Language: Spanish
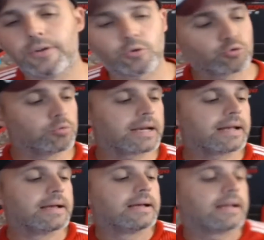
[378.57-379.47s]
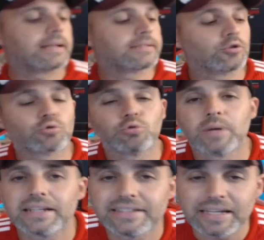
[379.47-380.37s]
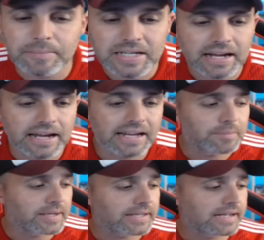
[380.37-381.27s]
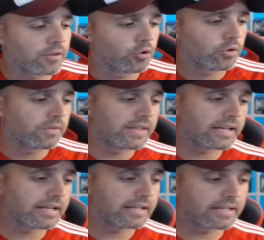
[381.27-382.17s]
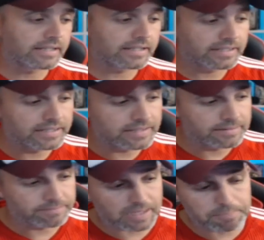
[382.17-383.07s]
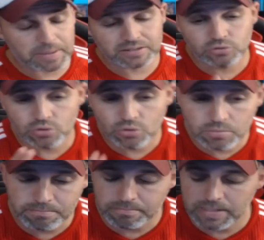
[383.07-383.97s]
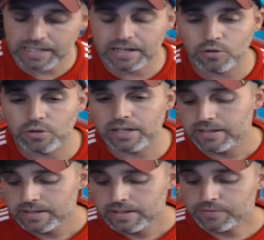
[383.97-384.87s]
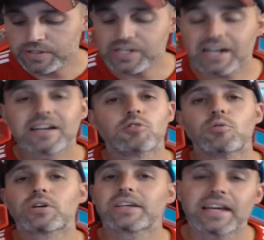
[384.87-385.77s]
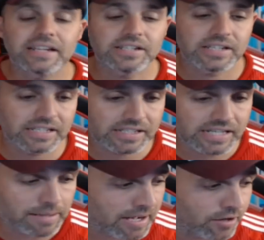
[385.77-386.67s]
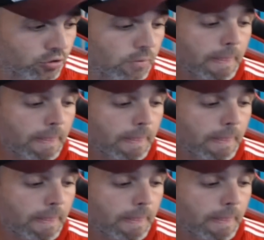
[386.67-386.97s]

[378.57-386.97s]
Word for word: octubre. El 5 de octubre termina el mercado de traspaso, mercado de fichajes, como queráis llamarlo.